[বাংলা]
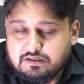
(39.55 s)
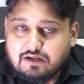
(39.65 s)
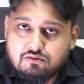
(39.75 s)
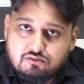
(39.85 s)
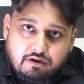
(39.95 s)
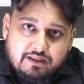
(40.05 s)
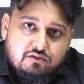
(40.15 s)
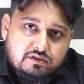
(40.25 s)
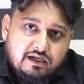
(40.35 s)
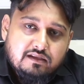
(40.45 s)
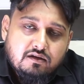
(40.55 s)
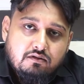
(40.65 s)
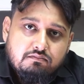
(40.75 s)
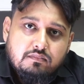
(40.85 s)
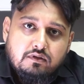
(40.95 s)
ধারণ করেন তো সেক্ষেত্রে
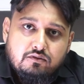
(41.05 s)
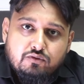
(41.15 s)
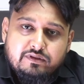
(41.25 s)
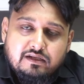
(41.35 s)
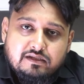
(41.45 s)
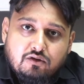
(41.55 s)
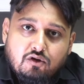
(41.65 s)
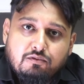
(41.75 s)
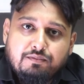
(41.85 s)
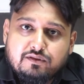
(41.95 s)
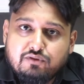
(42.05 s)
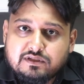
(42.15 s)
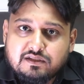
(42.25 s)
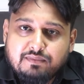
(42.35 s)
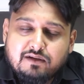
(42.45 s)
দুই তিনটা গর্ভপাত
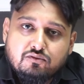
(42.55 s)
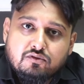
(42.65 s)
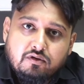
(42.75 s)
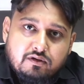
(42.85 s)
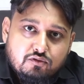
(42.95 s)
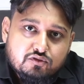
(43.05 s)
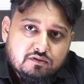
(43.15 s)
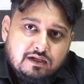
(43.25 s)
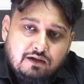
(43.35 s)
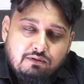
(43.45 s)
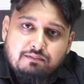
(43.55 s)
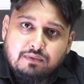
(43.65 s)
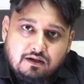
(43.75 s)
হয়ে যেতে পারে কোনো ধরনের ওষুধ খাওয়া